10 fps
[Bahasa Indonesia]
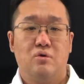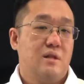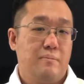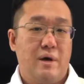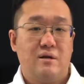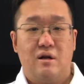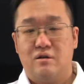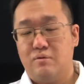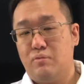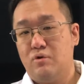dan pada
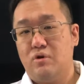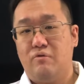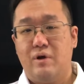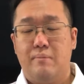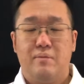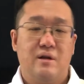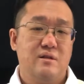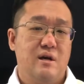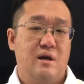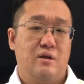10
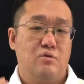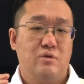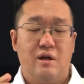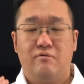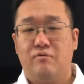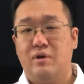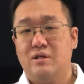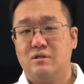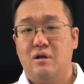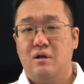Novembernya itu
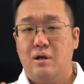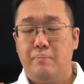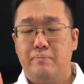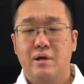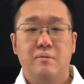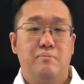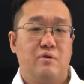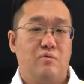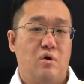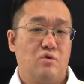Netflix lebih
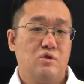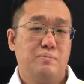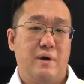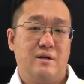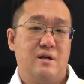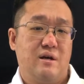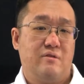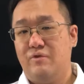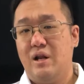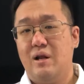berfokus pada
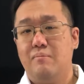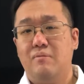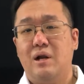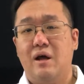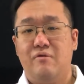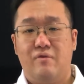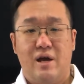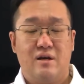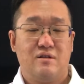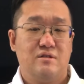film live
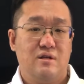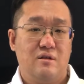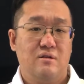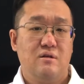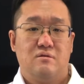action